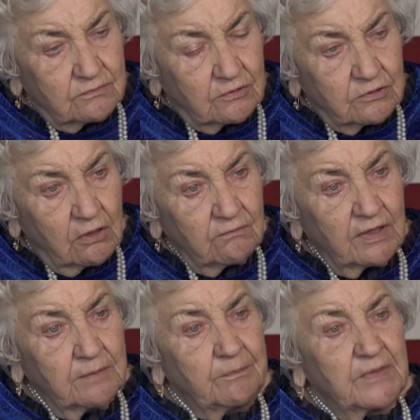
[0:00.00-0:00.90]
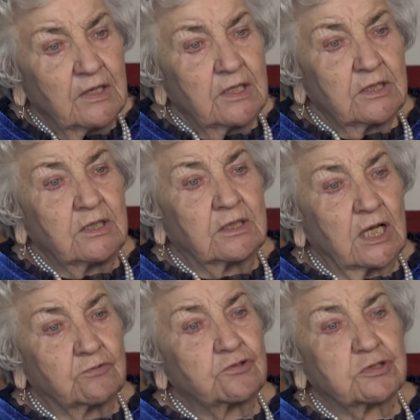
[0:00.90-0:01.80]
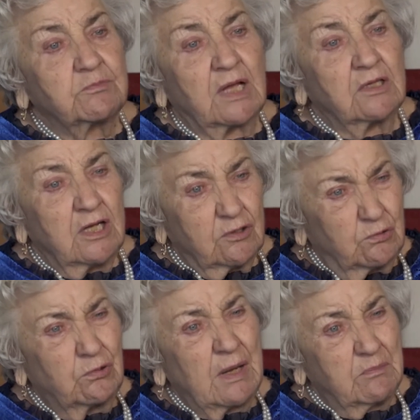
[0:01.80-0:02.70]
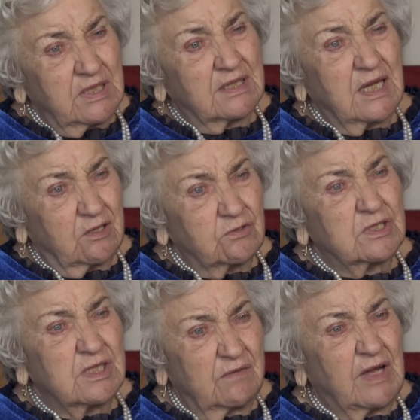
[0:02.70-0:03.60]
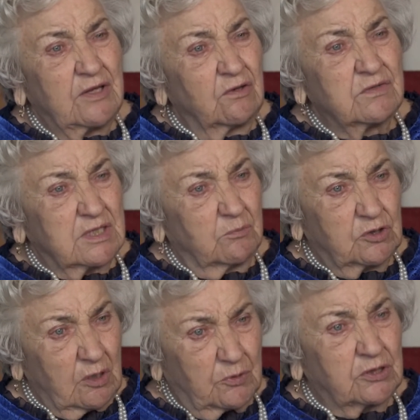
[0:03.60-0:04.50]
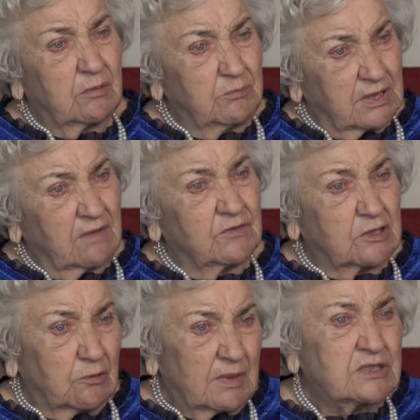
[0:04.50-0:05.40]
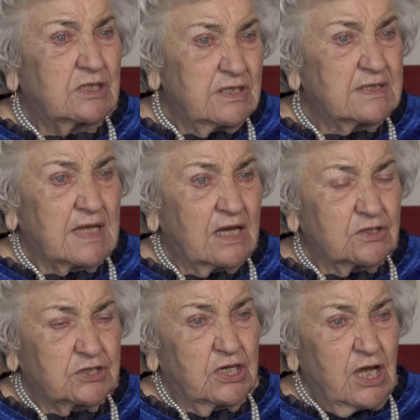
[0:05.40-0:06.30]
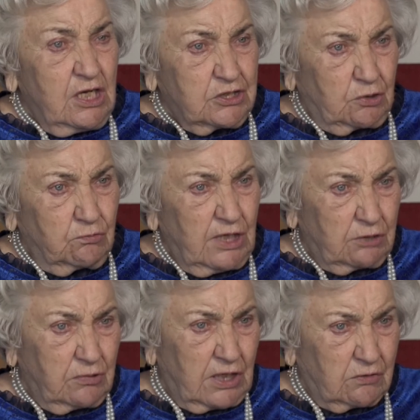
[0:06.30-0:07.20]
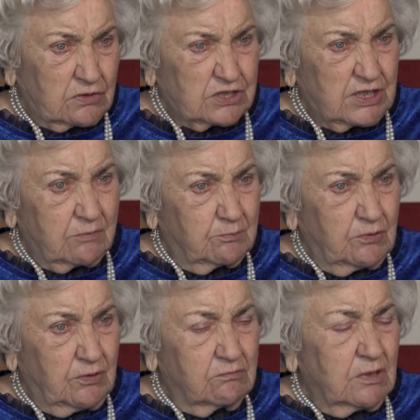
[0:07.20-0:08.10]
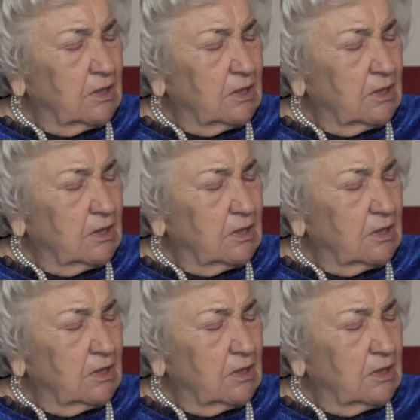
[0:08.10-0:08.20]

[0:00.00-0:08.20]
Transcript: w głowę i tatuś śmiał, kula była ta rozrywająca, bo to potem mi tam wytłumaczyli starsi, że kule, które rozszarpują,